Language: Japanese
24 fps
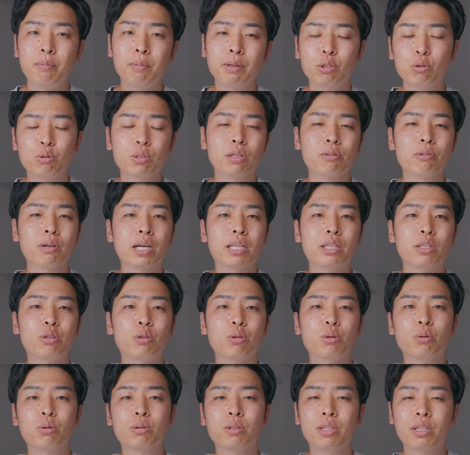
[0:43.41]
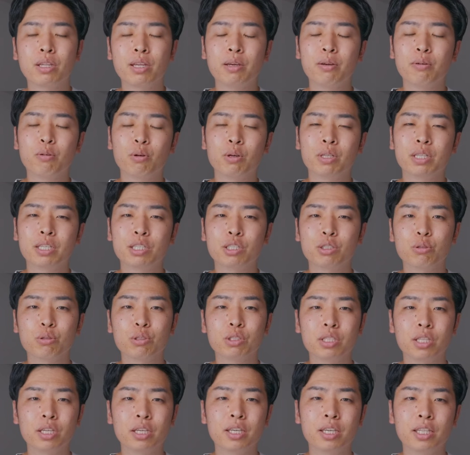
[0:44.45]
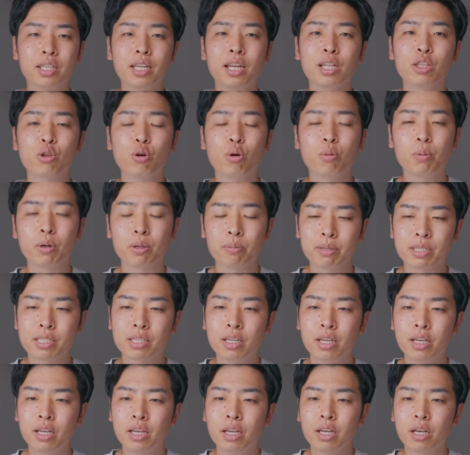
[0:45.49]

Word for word: まあ、どうなのかっていうところでね、お話をしていけたらと思います。